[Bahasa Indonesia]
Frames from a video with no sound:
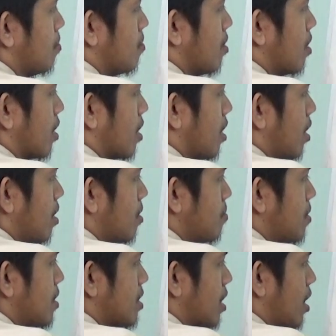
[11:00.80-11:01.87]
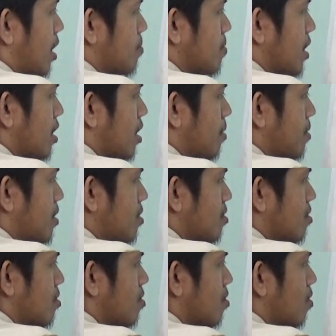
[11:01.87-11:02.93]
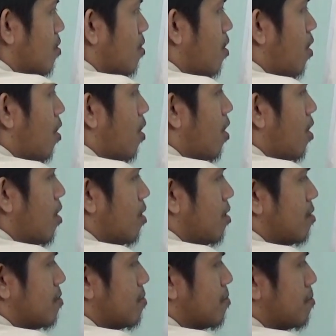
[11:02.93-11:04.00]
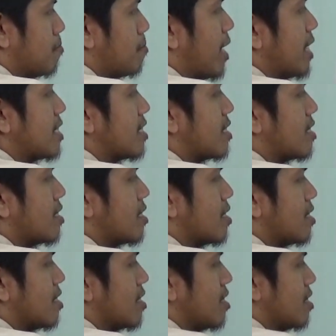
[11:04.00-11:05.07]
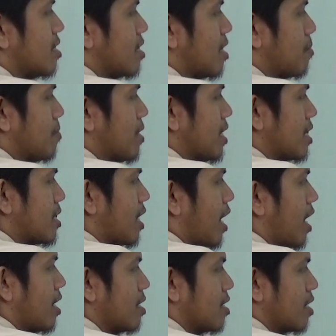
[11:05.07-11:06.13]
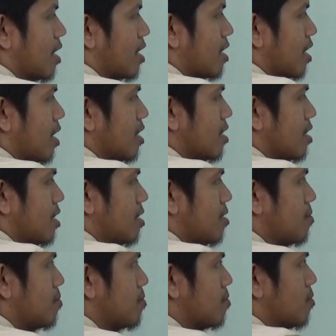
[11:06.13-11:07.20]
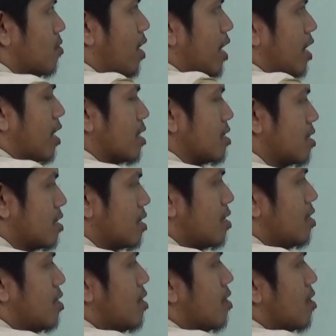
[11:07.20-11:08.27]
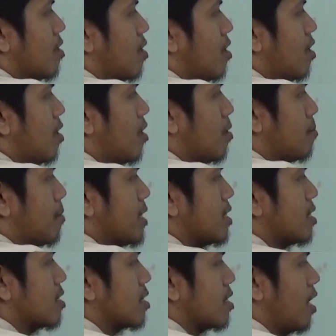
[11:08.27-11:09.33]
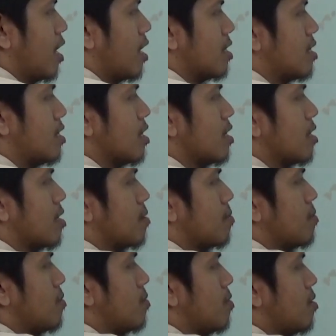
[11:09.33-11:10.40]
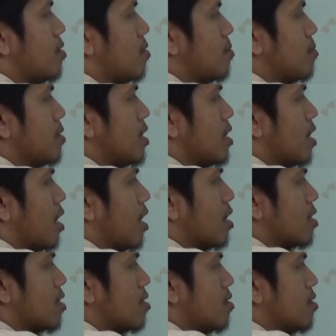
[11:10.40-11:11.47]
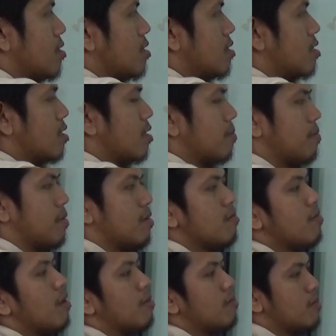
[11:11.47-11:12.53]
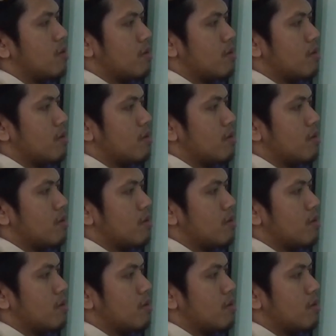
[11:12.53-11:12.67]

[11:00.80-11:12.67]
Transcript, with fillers: maka dasarnya apa? Oh mats ditambah ita karena ini mu'anas o mats ngadek mukminatun sapa wong